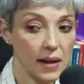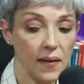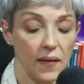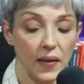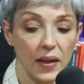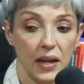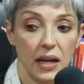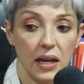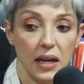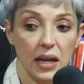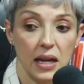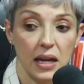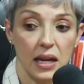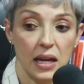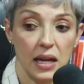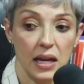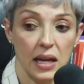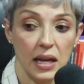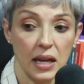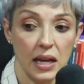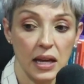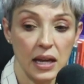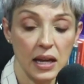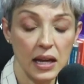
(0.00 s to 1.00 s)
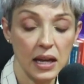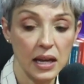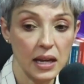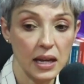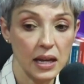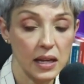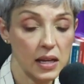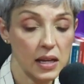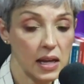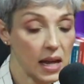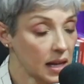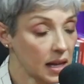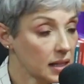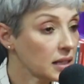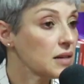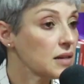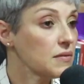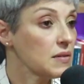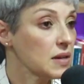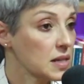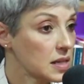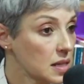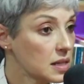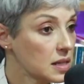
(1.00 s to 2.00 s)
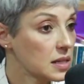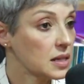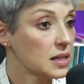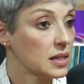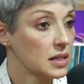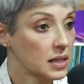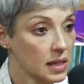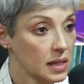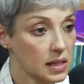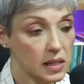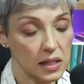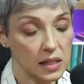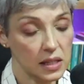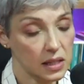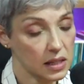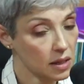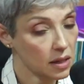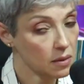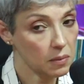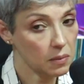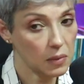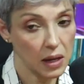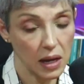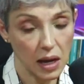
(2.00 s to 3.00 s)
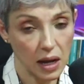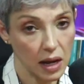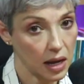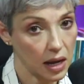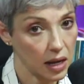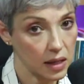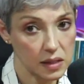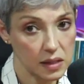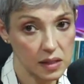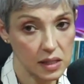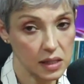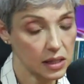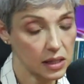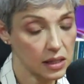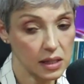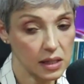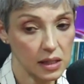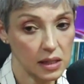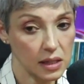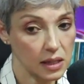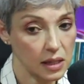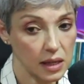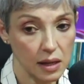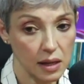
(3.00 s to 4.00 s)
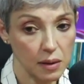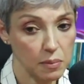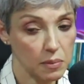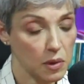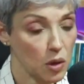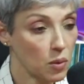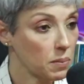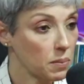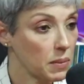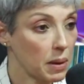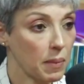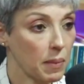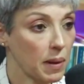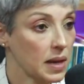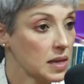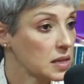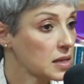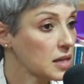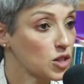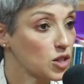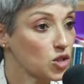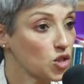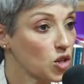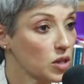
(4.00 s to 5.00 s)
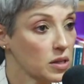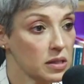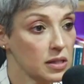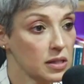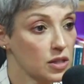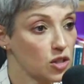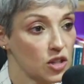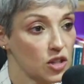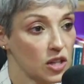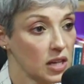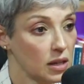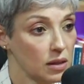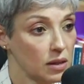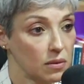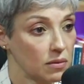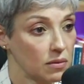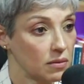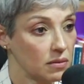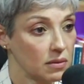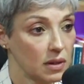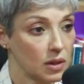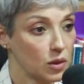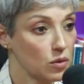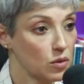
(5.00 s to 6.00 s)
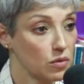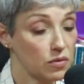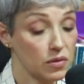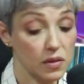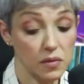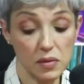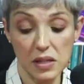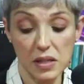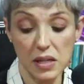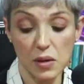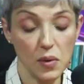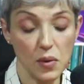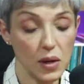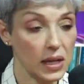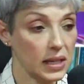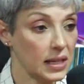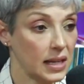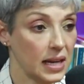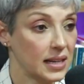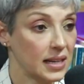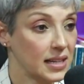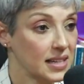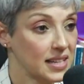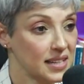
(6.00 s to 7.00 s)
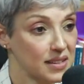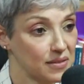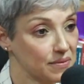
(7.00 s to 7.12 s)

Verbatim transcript: É, é através da escrita. A escrita, é é, a escrita é a meu, minha máscara de oxigênio. Eu não vivo sem um caderninho.